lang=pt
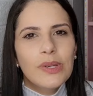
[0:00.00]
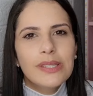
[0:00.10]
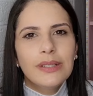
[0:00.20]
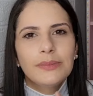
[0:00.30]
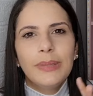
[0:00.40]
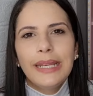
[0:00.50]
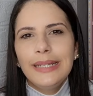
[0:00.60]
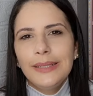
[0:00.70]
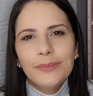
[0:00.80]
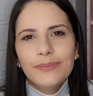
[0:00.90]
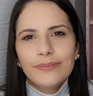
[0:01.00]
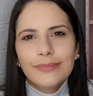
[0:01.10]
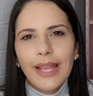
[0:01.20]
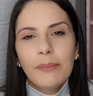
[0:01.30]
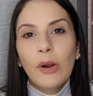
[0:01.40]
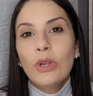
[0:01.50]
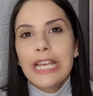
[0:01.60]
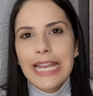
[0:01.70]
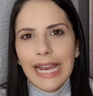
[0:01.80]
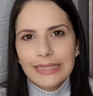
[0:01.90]
coisa bem
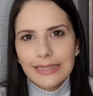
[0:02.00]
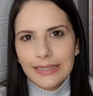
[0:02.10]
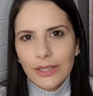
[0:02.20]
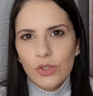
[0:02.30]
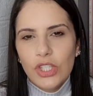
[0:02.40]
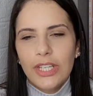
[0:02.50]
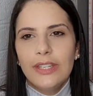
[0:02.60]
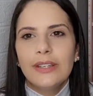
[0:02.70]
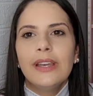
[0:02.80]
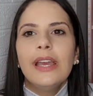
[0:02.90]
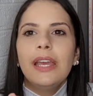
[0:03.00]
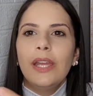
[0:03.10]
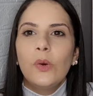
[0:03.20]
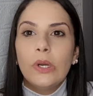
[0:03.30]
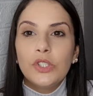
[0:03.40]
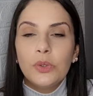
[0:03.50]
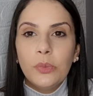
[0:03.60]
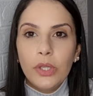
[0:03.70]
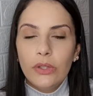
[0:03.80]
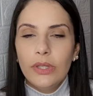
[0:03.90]
abaunilhada, eu diria. Eu gosto
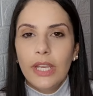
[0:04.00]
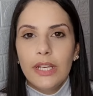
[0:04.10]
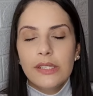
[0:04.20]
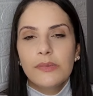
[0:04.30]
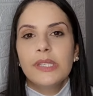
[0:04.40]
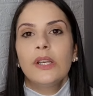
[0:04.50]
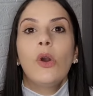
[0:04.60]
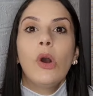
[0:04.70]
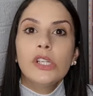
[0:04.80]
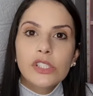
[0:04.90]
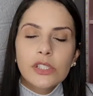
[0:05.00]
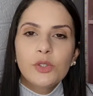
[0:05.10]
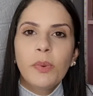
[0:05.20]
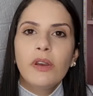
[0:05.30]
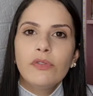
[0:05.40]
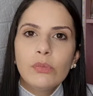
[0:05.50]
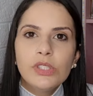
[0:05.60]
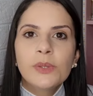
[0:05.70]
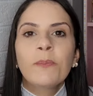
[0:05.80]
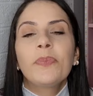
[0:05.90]
muito dele. Se você gosta de
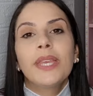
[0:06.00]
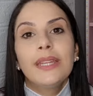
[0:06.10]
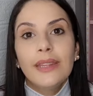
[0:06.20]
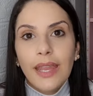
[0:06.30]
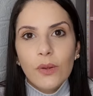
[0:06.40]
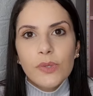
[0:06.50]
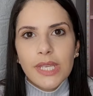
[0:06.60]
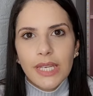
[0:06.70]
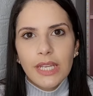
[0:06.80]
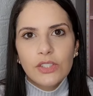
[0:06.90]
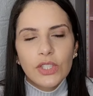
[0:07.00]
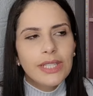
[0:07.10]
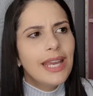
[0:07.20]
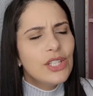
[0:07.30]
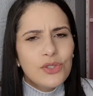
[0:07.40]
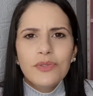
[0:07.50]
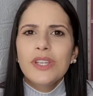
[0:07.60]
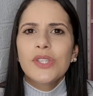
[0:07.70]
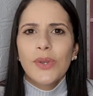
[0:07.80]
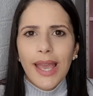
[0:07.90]
perfumes que tenham cereja, que é
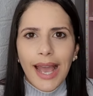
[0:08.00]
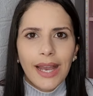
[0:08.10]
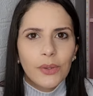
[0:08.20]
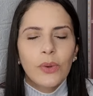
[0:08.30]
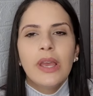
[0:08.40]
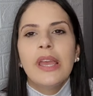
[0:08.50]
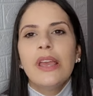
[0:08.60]
difícil, é raro,